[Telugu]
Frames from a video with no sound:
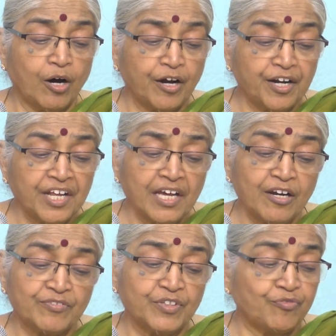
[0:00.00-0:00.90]

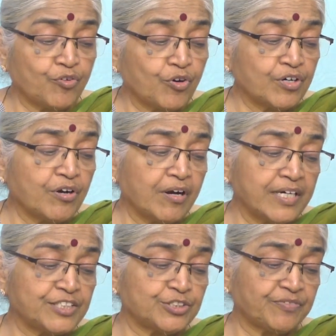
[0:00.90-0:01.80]
ఆర్డియల్ ఆఫ్ ద ఫోర్
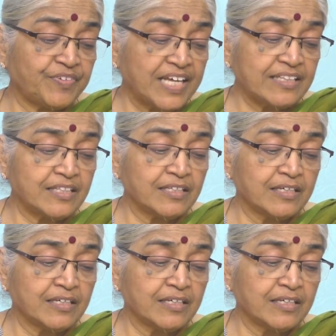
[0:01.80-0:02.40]
నాలెడ్జ్ ఆఫ్ డెత్